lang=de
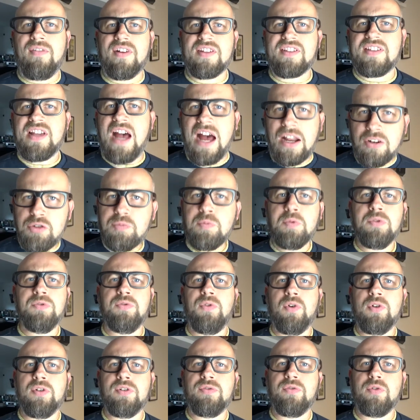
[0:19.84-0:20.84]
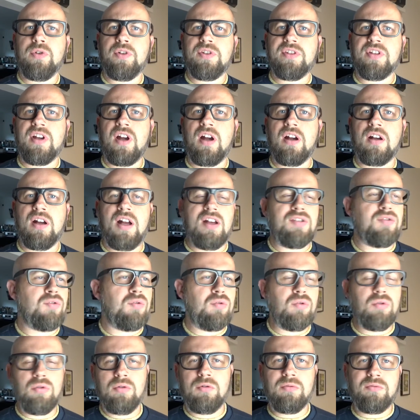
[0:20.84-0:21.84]
was Anspruchsvolles, würde ich sagen. Also
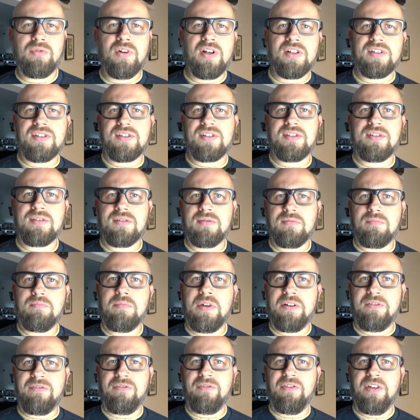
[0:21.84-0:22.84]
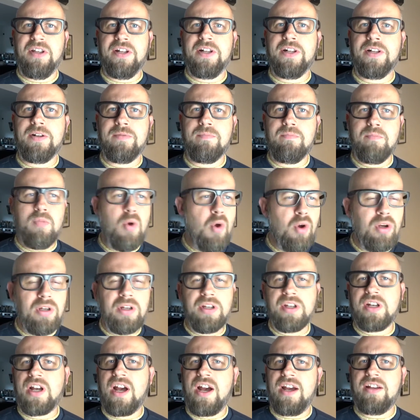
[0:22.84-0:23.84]
irgendwas mit vielen
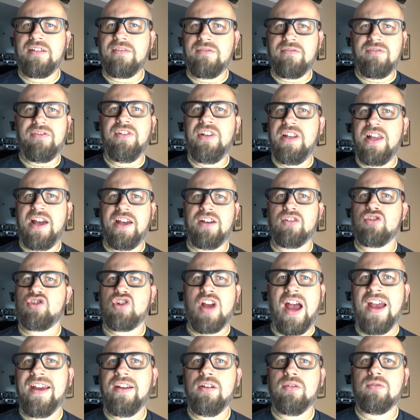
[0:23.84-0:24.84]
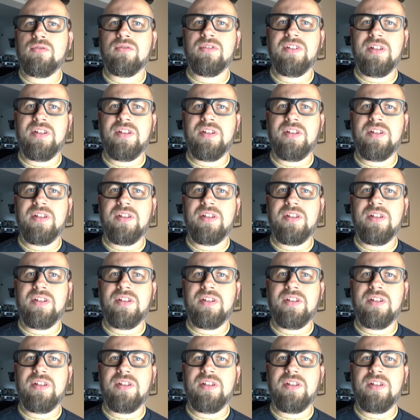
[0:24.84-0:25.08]
Möglichkeiten, viele Entscheidungen,